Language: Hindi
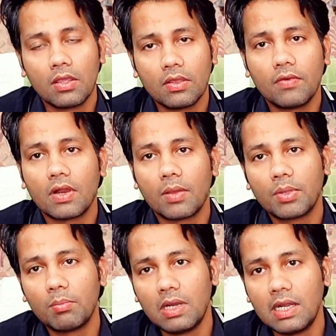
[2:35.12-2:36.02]
या फिर
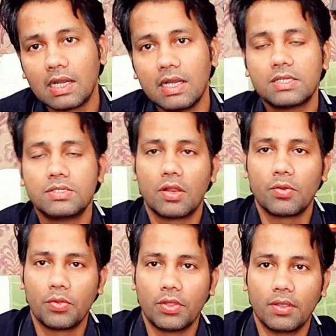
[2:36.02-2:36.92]
आपकी प्लेटलेट्स
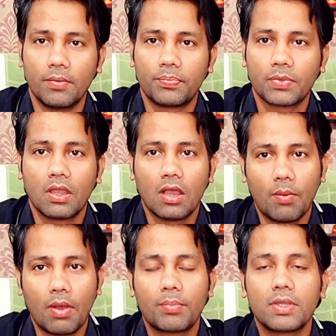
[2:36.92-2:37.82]
जानी हुई हैं
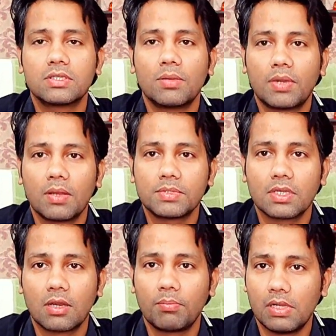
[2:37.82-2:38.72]
अब आपके सिम्टम्स
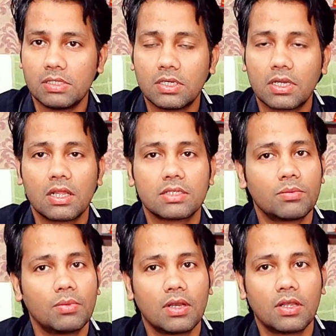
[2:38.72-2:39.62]
अगर पल्सिटिला से
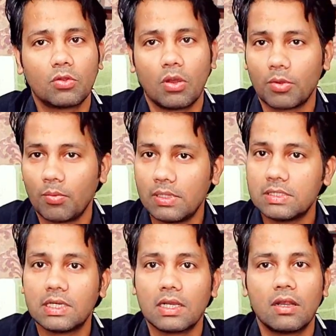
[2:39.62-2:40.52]
मिल रहे हैं तो आपको
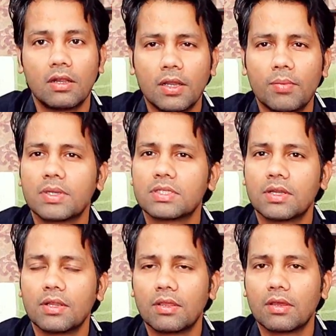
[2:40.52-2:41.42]
पल्सिटिला हंड्रेड
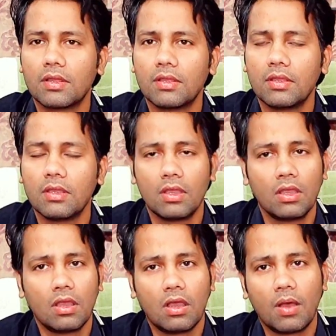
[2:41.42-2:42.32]
परसेंट ठीक करेगी
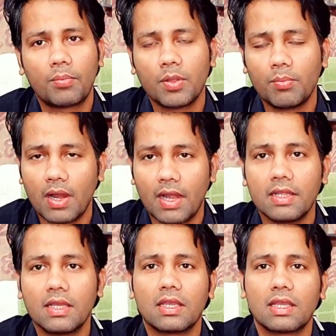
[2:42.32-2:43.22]
आपकी
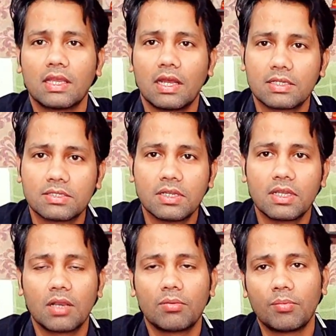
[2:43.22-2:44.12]
ब्राइनिया है
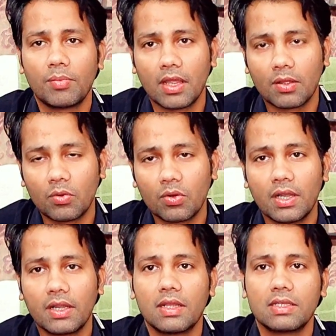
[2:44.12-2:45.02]
आर्सनिकलवम है
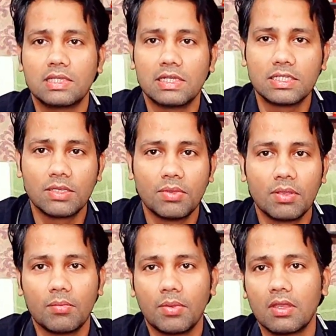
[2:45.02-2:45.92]
एक्ोनाइट है
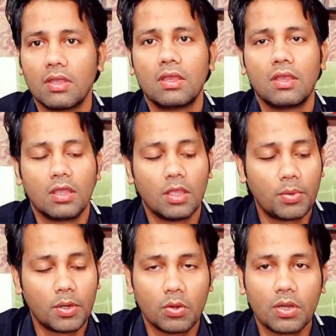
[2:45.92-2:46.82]
जेलसीमियम है
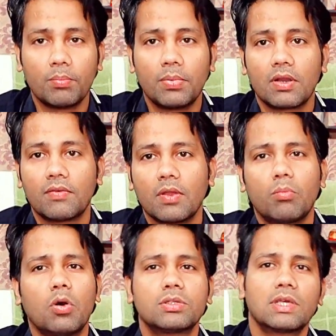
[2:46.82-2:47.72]
इपिटोरियम पर्फ है
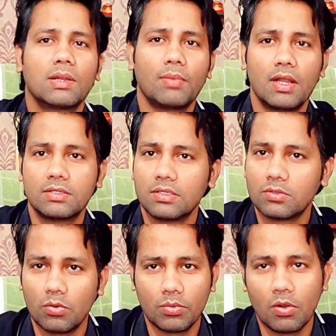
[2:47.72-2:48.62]
बहुत सारी मेडिसिन
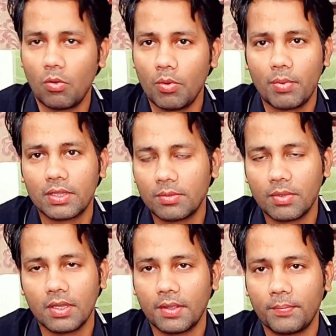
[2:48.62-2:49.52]
होम्योपैथी
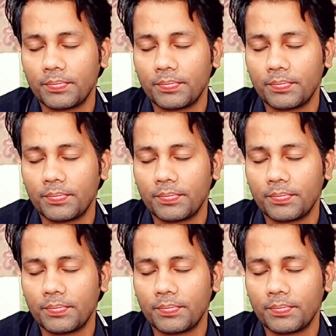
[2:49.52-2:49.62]
में हैं